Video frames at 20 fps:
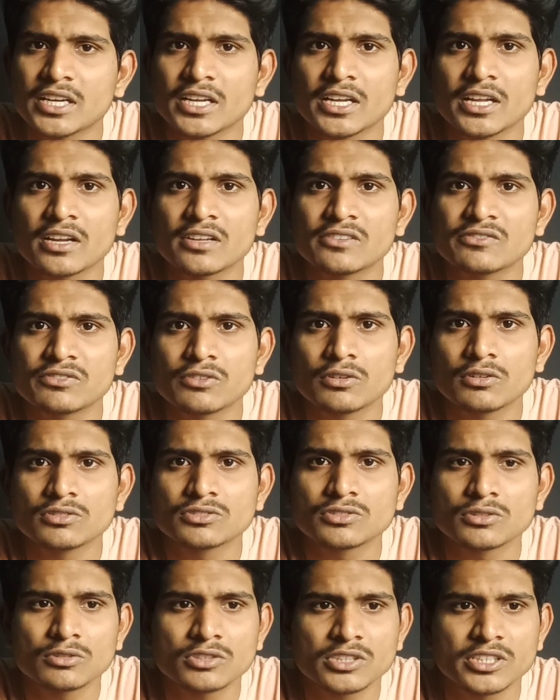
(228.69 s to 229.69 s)
ట్రిగ్గరింగ్
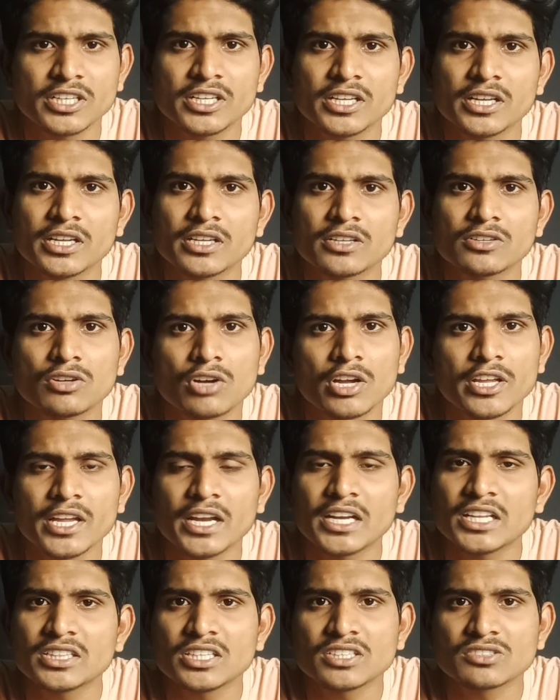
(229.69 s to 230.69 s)
ఫోన్స్ ట్రిగ్గరింగ్
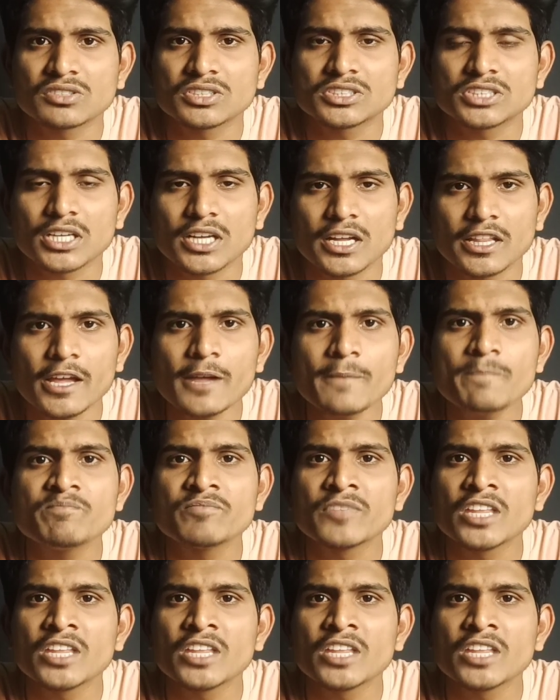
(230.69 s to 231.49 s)
అవన్నీ తీసుకొచ్చారు కదా